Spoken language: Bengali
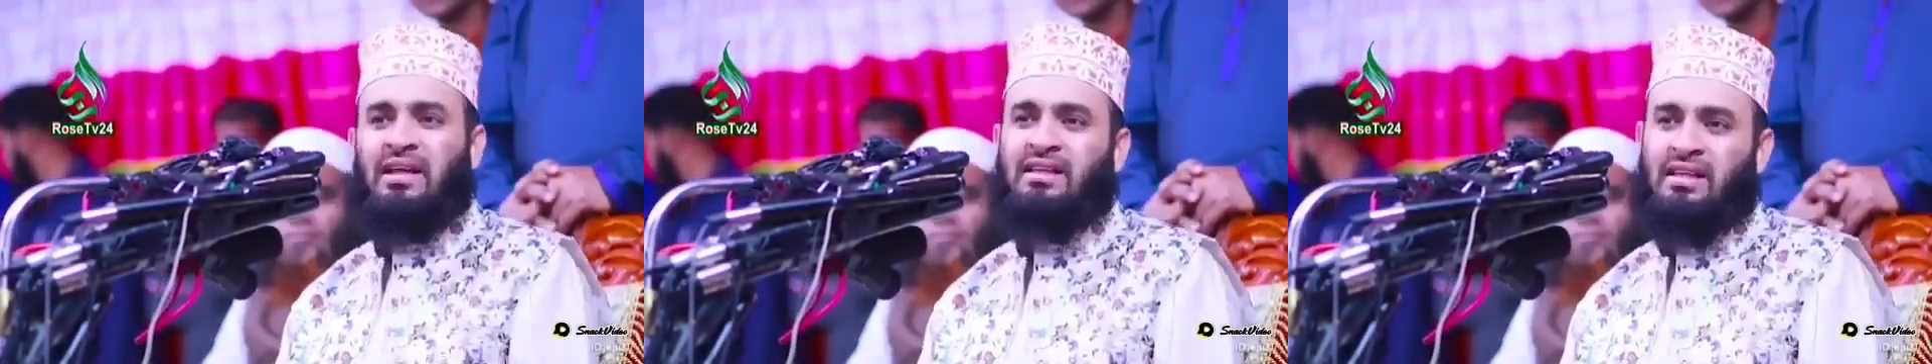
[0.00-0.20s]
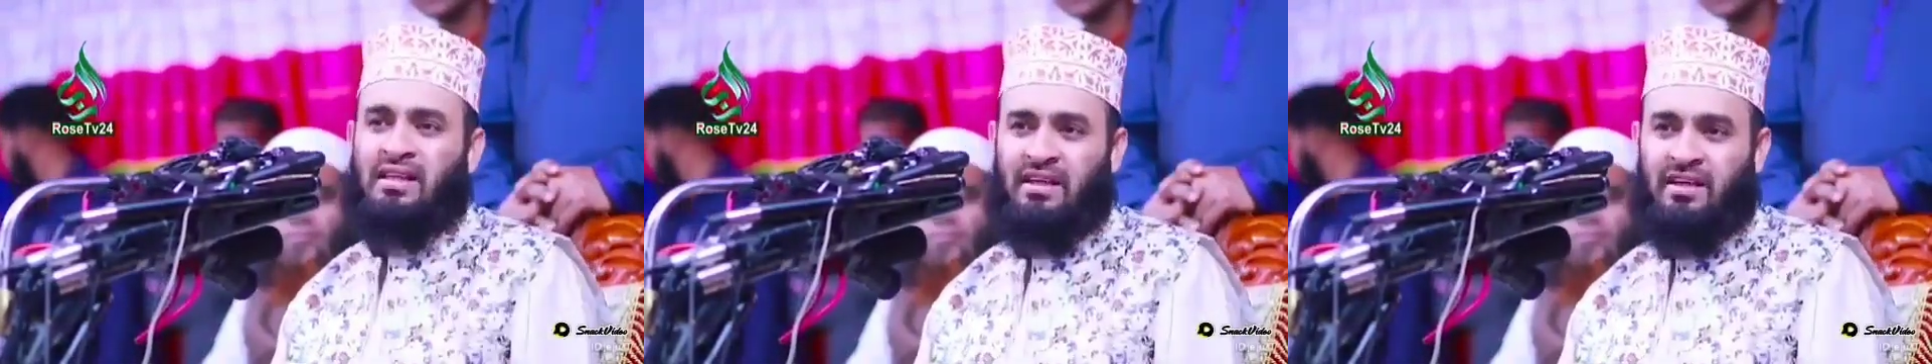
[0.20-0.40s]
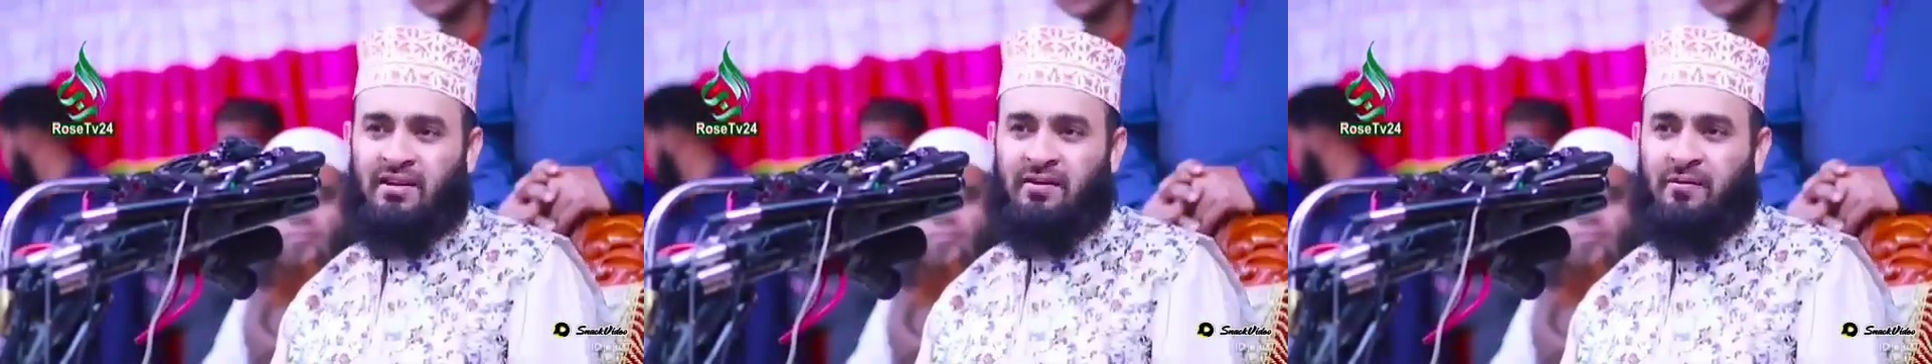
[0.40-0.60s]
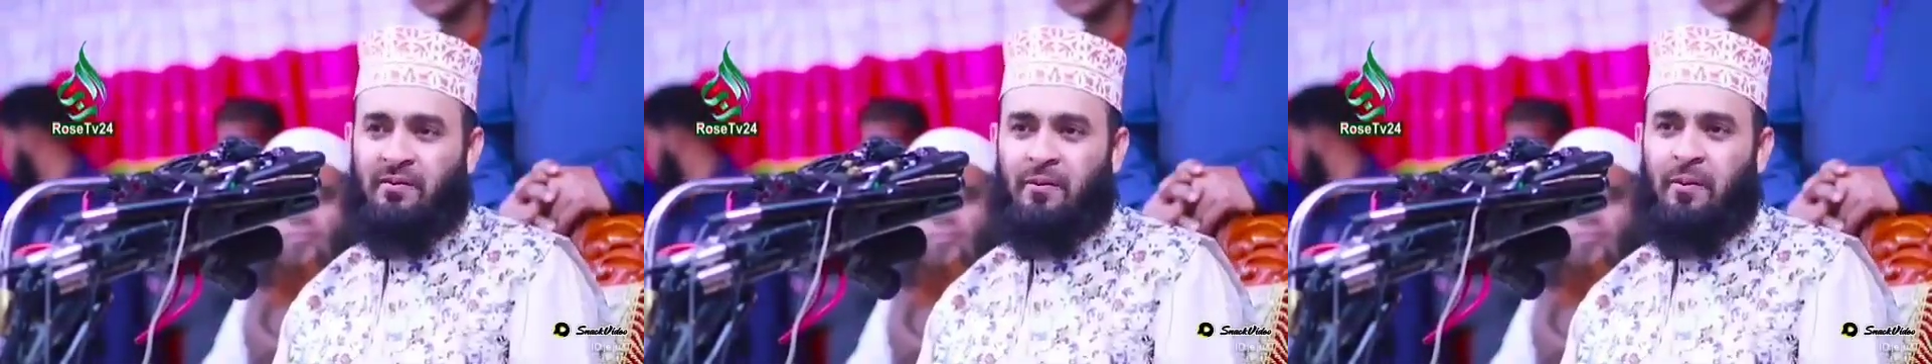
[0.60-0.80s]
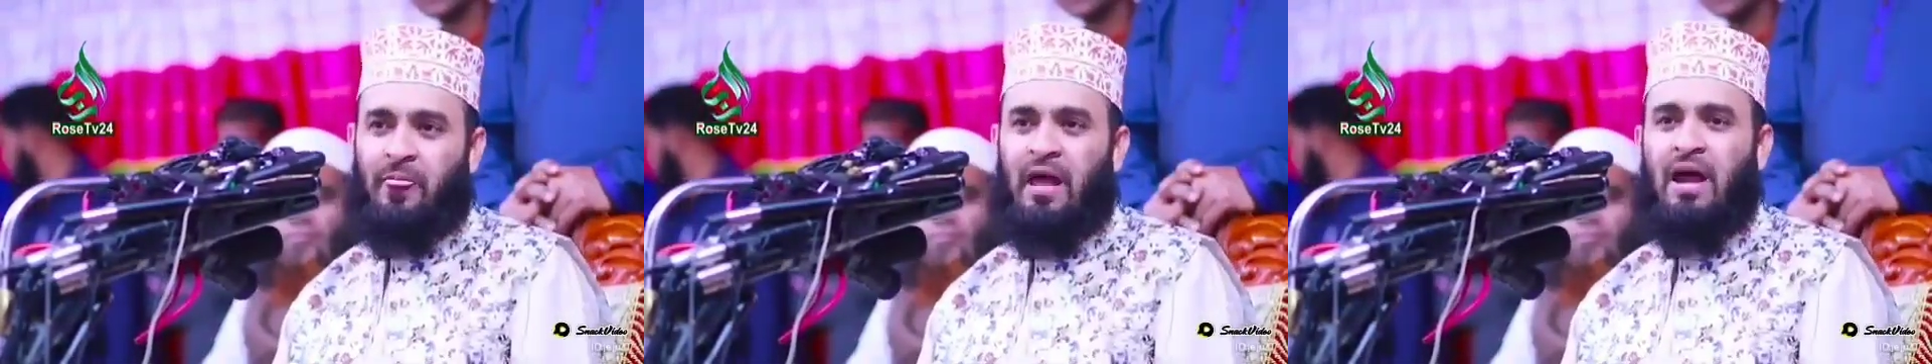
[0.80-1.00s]
দেখতেন
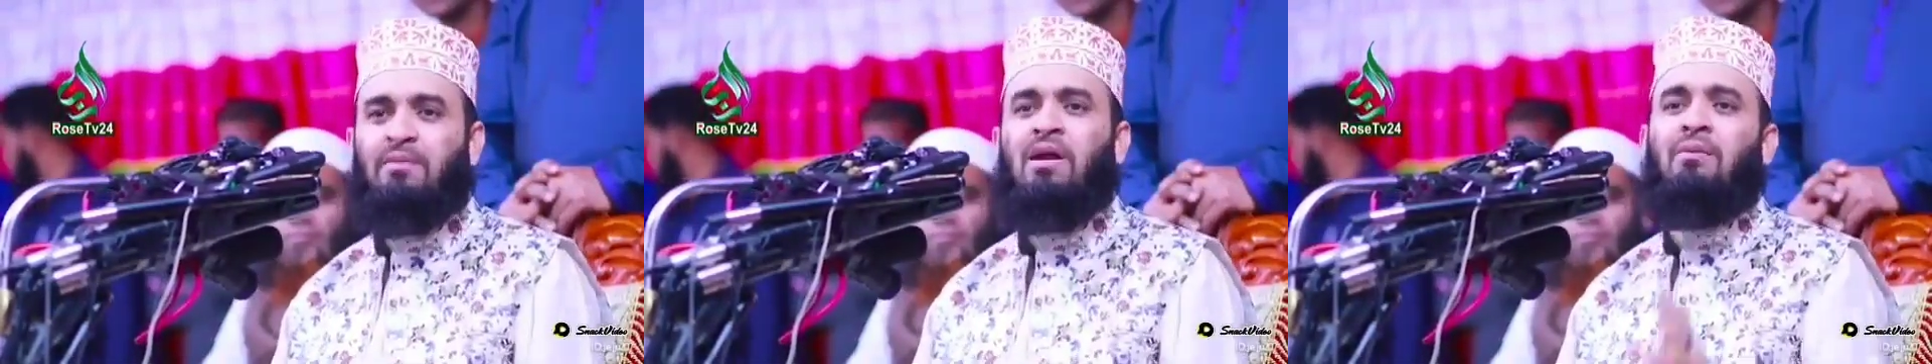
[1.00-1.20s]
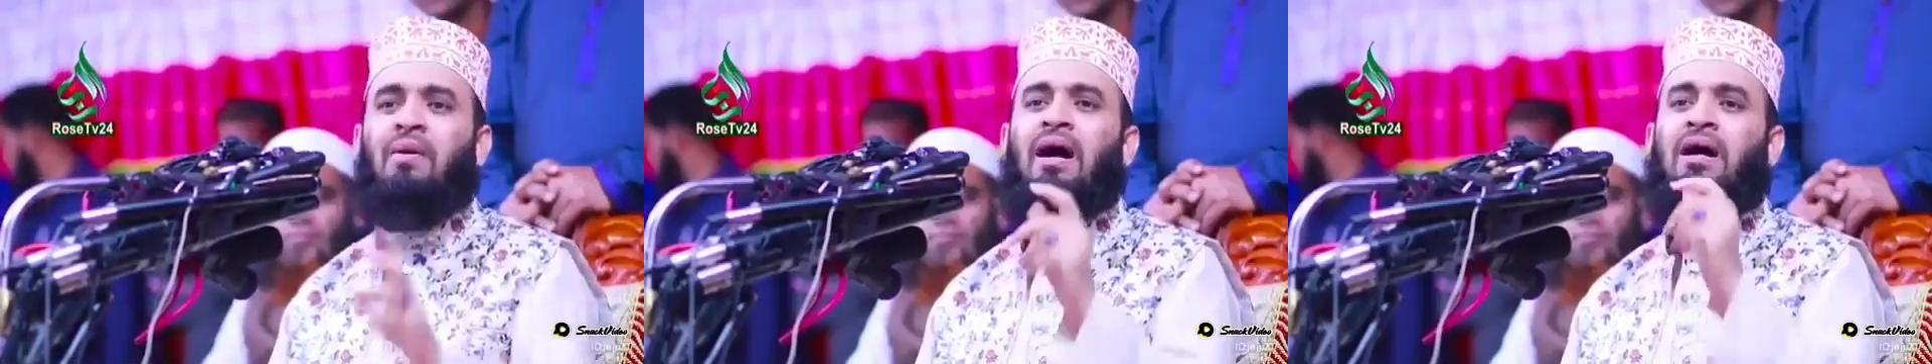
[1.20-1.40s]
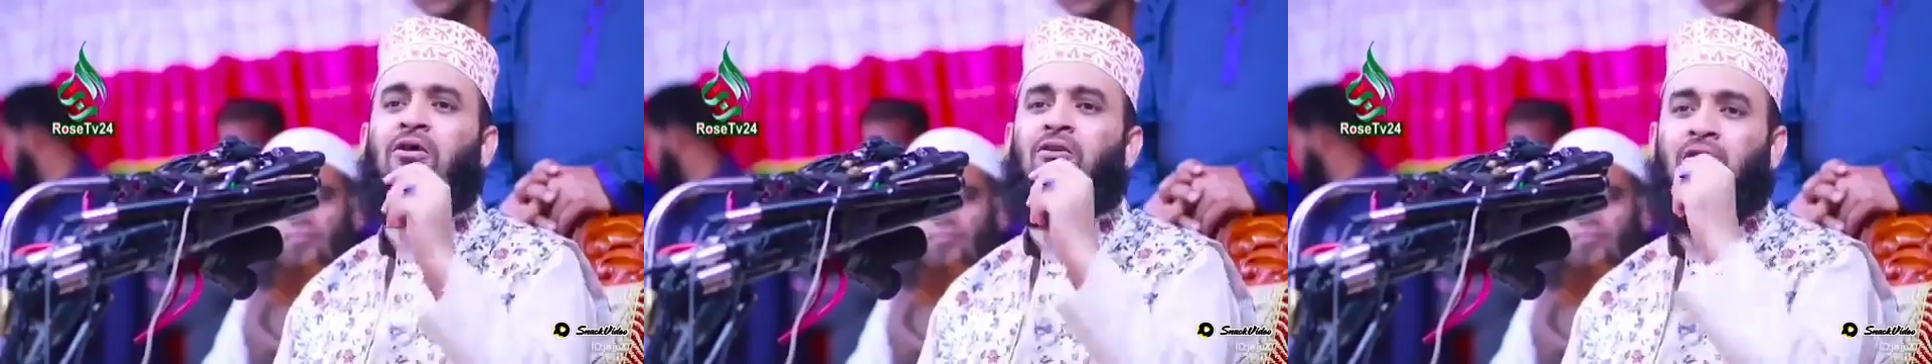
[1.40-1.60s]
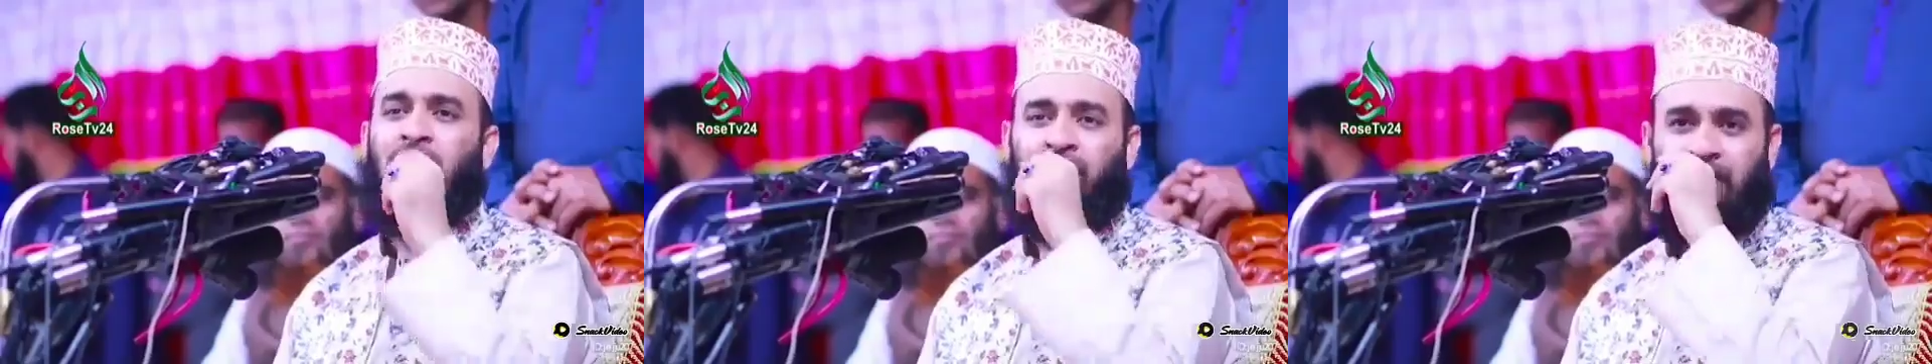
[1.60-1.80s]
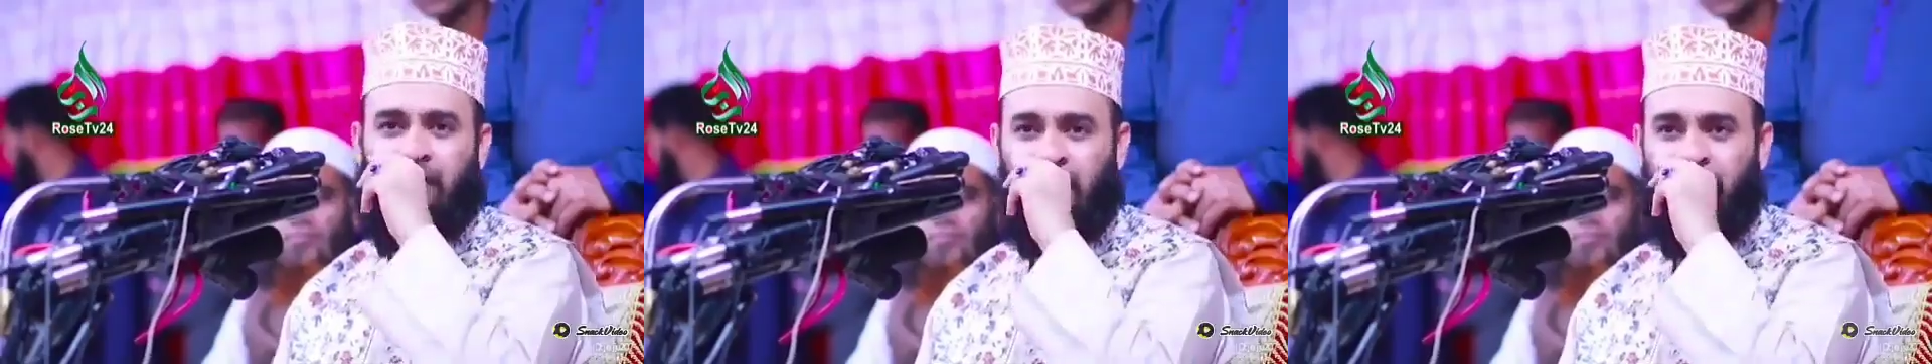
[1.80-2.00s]
আমরা ভাগ
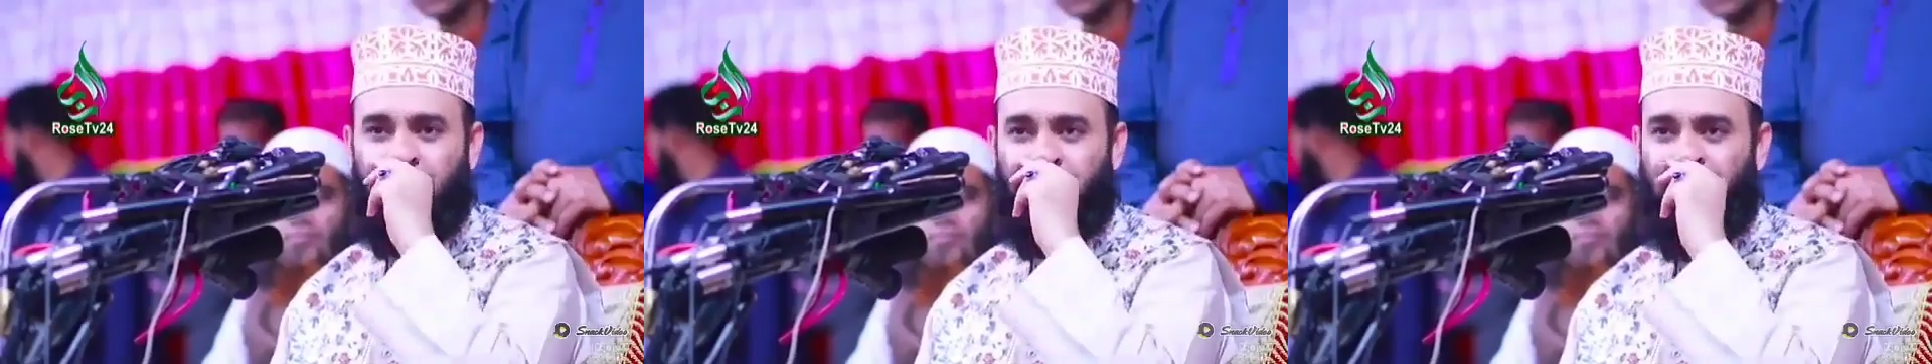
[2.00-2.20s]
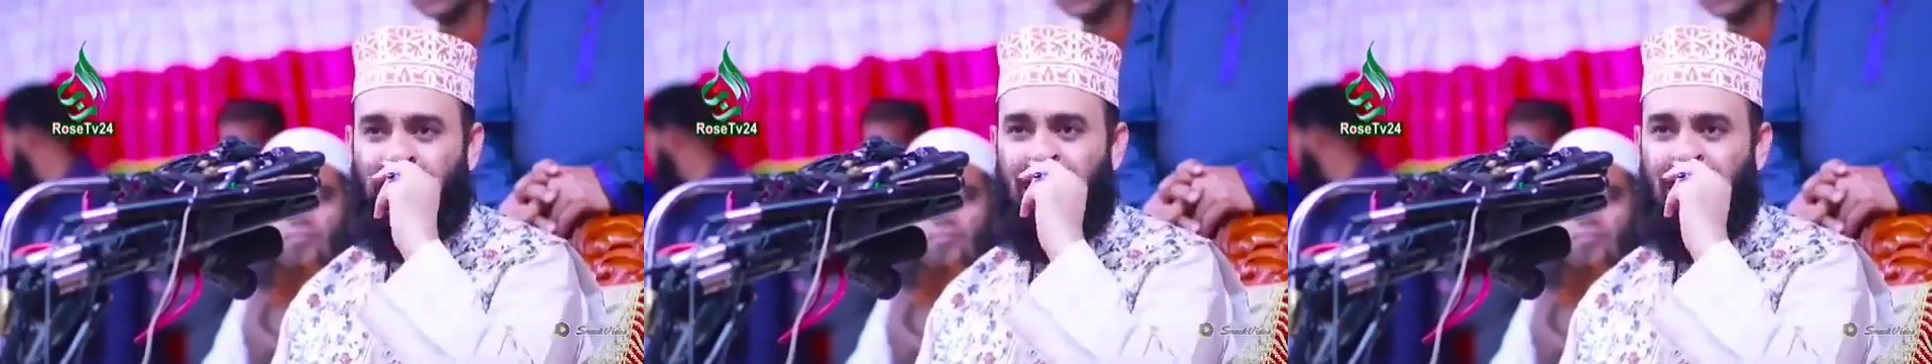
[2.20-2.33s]
করে ফেলি